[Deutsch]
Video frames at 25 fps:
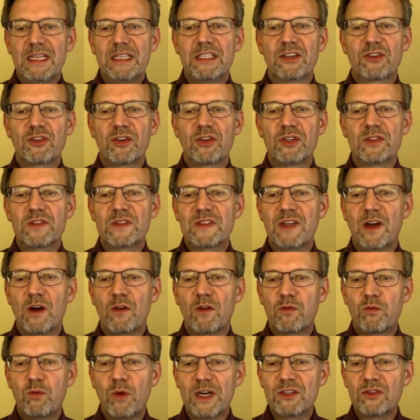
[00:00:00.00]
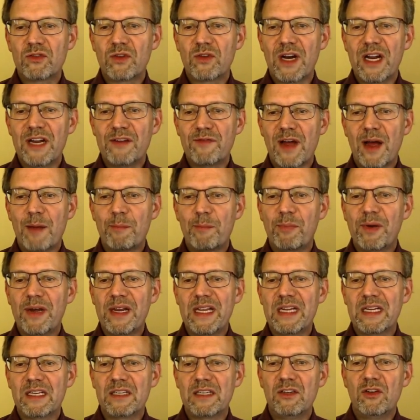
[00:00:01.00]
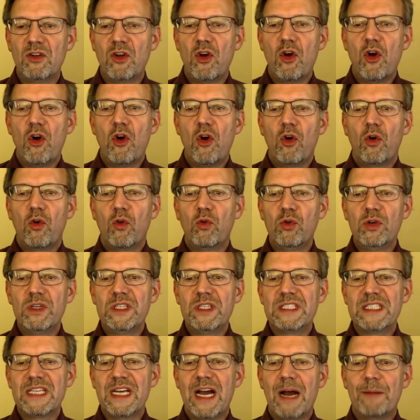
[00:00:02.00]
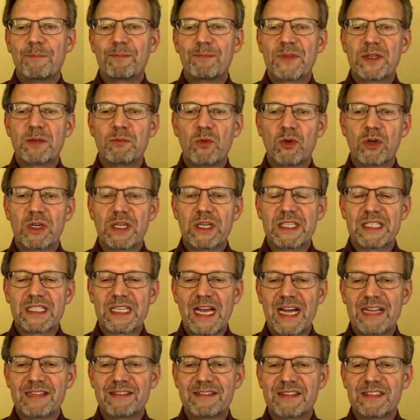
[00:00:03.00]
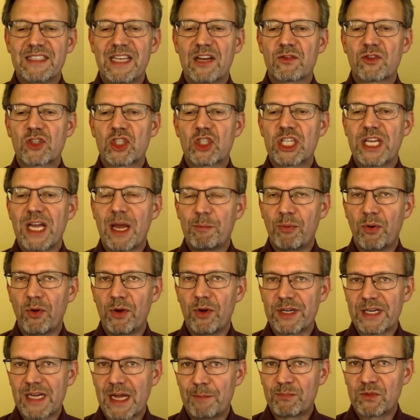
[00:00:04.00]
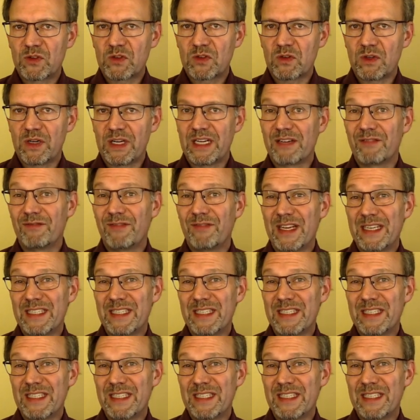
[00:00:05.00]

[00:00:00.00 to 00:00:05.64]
ihr könnt sie auf OneDrive ablegen und ihr habt die Möglichkeit, sie auf SharePoint abzulegen.